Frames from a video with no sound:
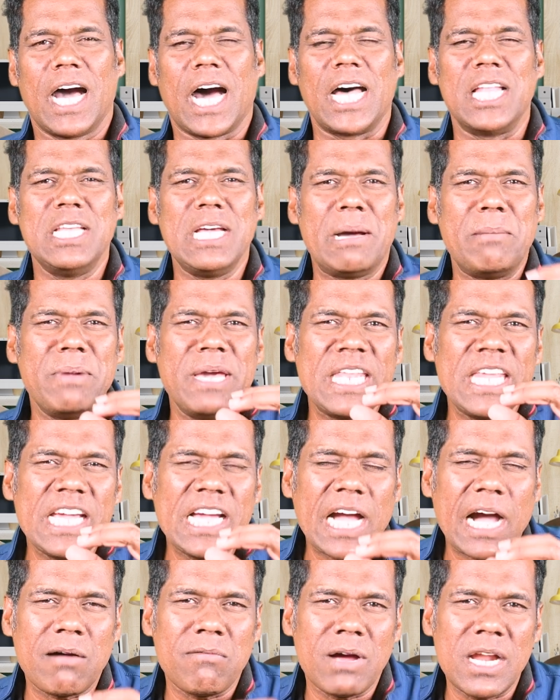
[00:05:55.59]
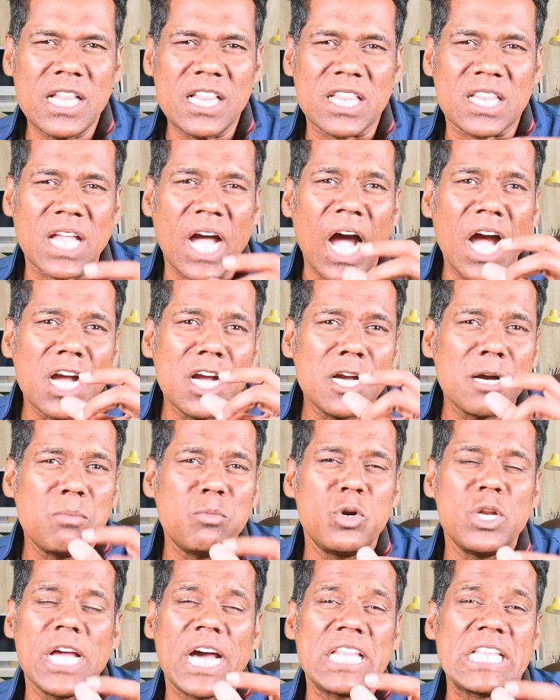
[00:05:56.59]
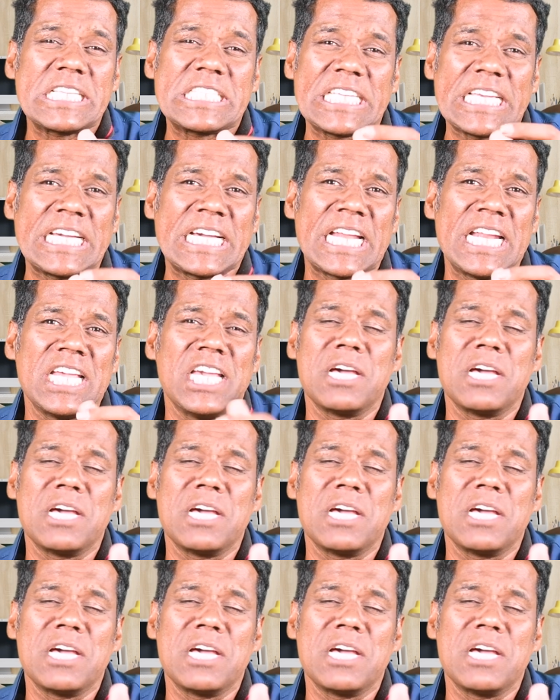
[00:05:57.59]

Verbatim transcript: அது அமெரிக்காவால் தாங்க முடியாத சிக்கலை